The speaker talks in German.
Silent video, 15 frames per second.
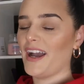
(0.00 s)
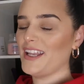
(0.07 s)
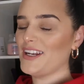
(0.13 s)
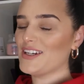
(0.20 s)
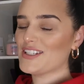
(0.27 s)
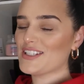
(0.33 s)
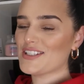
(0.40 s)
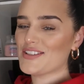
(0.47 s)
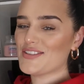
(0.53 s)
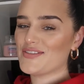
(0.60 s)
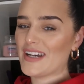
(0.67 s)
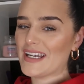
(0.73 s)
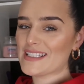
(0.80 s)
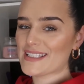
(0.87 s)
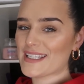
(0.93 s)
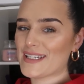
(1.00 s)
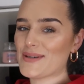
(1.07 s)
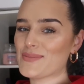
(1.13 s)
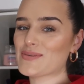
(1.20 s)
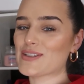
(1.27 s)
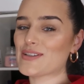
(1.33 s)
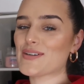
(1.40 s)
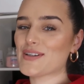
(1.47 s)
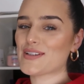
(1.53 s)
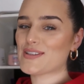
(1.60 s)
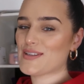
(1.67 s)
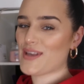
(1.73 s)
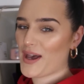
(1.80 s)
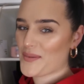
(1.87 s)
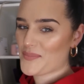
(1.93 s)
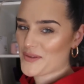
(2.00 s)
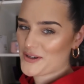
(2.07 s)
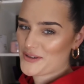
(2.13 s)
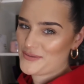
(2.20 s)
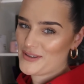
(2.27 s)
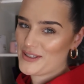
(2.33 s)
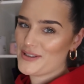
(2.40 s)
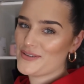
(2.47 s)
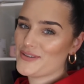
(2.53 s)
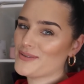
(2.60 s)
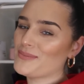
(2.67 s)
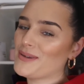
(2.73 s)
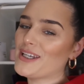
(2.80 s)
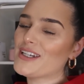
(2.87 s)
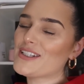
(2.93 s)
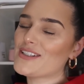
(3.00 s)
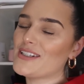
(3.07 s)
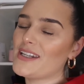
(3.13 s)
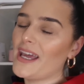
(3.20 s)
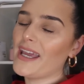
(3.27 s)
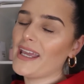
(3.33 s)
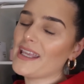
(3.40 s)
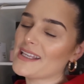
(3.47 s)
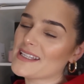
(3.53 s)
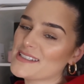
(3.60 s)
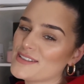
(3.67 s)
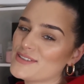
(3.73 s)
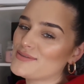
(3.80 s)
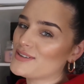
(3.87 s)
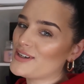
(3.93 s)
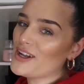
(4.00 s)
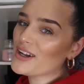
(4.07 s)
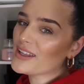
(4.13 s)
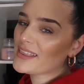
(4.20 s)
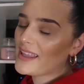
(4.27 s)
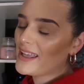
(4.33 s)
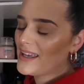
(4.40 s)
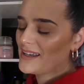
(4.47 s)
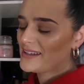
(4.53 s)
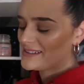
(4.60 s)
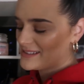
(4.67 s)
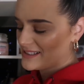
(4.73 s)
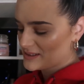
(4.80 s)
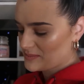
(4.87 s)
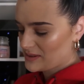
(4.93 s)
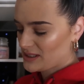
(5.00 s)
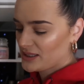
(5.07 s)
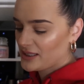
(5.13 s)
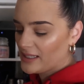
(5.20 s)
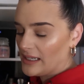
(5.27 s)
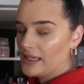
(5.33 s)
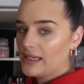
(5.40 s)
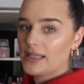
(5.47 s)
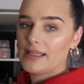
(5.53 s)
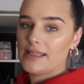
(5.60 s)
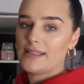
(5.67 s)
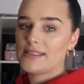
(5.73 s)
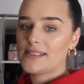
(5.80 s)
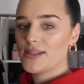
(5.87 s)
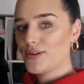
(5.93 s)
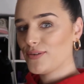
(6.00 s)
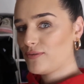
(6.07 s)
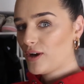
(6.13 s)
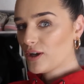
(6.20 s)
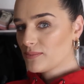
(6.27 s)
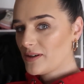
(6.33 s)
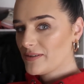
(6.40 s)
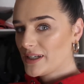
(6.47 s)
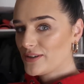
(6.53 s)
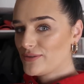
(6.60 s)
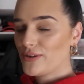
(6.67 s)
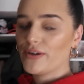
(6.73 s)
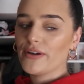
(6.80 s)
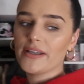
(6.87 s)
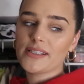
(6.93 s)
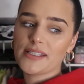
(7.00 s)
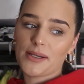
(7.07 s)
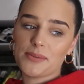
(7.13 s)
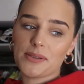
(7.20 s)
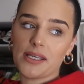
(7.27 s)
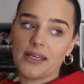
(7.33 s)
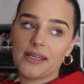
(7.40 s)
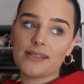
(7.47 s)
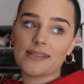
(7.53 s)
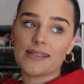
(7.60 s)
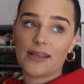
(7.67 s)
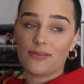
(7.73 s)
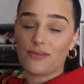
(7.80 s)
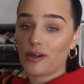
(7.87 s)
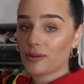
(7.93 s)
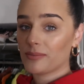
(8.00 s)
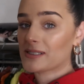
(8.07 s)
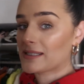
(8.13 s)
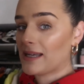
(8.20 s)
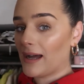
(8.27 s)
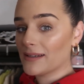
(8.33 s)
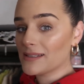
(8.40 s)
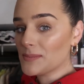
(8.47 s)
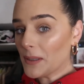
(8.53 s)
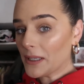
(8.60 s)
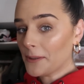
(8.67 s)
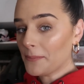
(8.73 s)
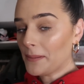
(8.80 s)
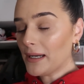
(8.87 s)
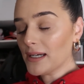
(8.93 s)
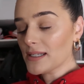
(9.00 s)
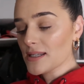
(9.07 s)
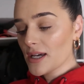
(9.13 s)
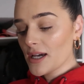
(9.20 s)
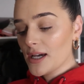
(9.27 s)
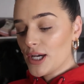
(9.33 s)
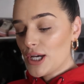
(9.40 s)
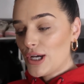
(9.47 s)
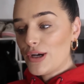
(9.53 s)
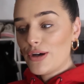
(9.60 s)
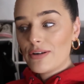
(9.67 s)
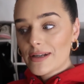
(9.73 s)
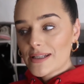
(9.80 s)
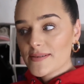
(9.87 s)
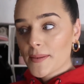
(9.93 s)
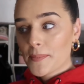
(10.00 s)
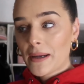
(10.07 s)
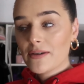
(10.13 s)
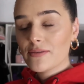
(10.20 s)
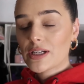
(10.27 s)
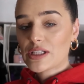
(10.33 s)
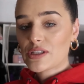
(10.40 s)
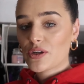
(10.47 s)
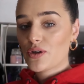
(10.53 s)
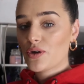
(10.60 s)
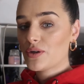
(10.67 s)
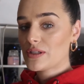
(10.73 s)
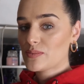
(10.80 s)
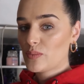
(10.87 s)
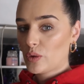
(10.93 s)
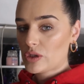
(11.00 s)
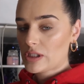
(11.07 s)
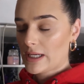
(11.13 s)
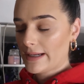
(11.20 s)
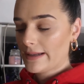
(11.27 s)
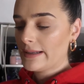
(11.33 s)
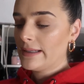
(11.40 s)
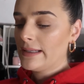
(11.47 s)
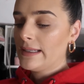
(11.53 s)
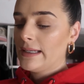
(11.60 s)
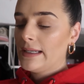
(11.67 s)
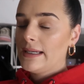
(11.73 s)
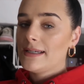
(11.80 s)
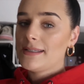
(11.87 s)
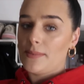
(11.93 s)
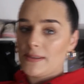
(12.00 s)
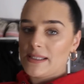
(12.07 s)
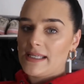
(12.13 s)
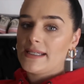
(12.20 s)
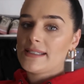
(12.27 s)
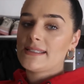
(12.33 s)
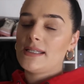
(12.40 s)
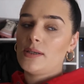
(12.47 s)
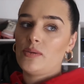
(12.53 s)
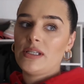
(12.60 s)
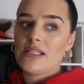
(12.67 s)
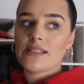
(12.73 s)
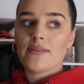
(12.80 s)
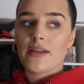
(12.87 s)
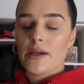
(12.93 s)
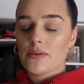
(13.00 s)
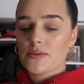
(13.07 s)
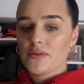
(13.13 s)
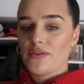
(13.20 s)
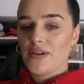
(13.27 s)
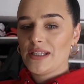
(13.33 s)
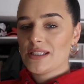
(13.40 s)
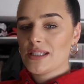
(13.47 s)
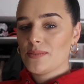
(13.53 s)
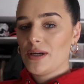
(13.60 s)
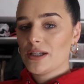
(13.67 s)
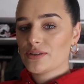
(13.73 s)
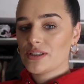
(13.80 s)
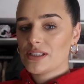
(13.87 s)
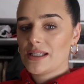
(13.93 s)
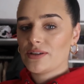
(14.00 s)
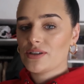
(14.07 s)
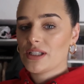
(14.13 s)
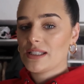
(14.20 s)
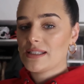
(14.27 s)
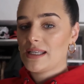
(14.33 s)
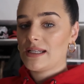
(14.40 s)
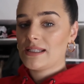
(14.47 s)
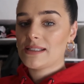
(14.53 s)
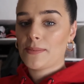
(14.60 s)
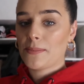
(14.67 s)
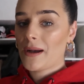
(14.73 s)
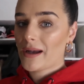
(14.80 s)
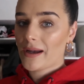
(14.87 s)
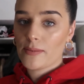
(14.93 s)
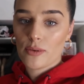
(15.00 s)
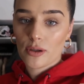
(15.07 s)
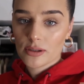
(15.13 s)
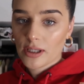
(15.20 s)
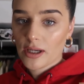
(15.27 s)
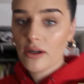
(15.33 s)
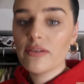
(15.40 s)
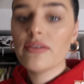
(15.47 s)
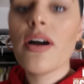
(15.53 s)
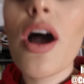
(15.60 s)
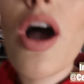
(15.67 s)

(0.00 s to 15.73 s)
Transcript: Hi Leute, was geht ab? Zurück zu einem neuen Video von mir. Today is a Vlog Day. Ich dachte mir, ich vlog mal wieder für euch. Habe ich ja jetzt seit Vlogmas gar nicht mehr gemacht. Und deswegen machen wir das heute. Heute ist Montag. Ich habe jetzt gleich einen Termin, deswegen habe ich mich fertig gemacht. Und ich sage euch ganz ehrlich, ich habe gar keinen Bock drauf.